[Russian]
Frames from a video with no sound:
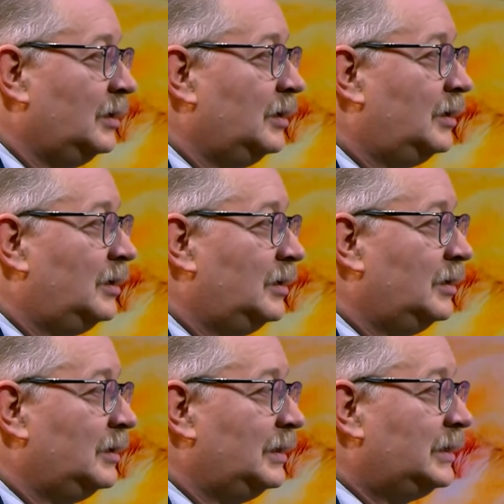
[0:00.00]
Э,
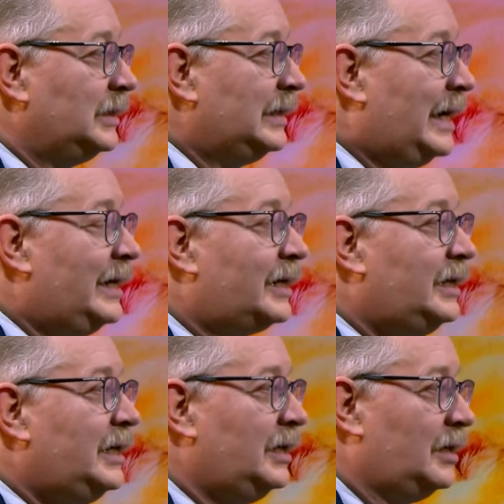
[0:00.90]

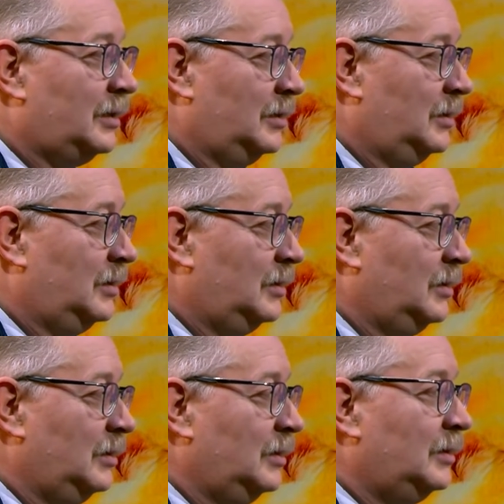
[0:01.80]
аллергия
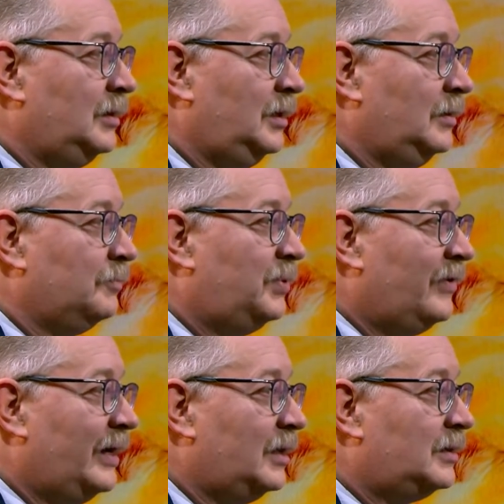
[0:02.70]

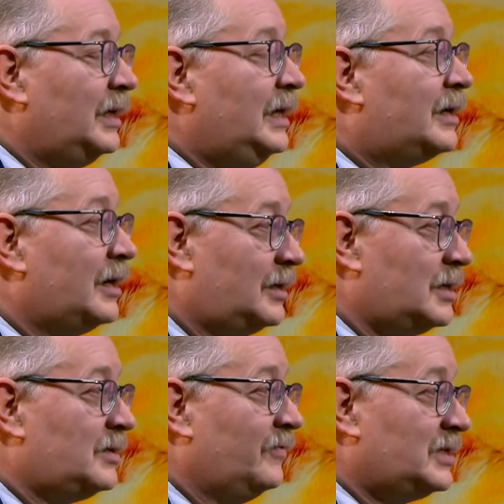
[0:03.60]
бывает и как
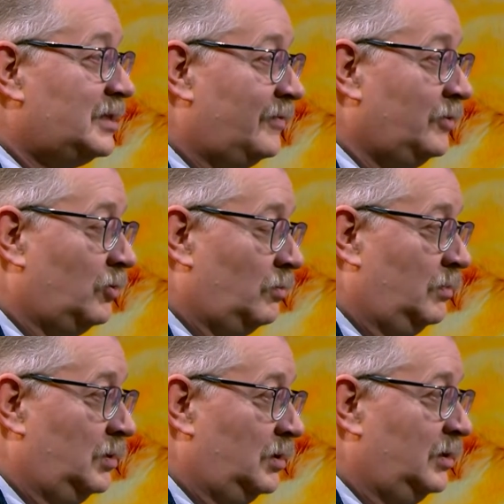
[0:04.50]
раз в основном
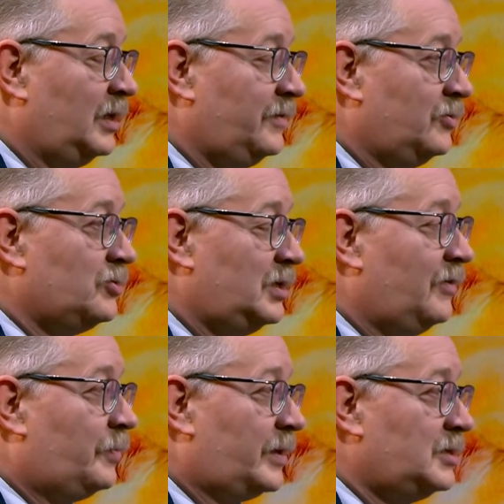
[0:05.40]
на
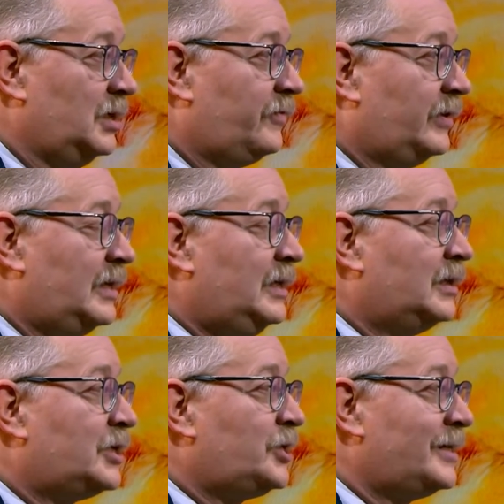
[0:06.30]
99% это не
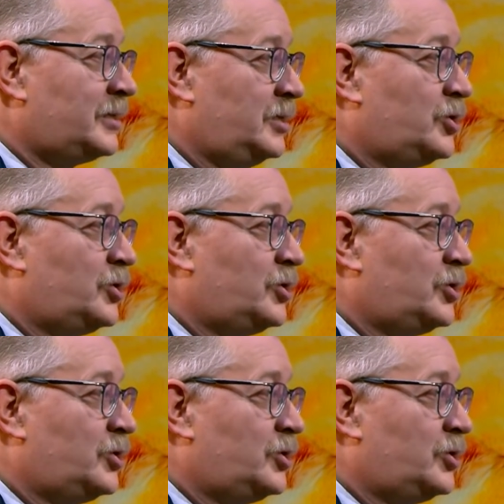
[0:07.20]
на шерсть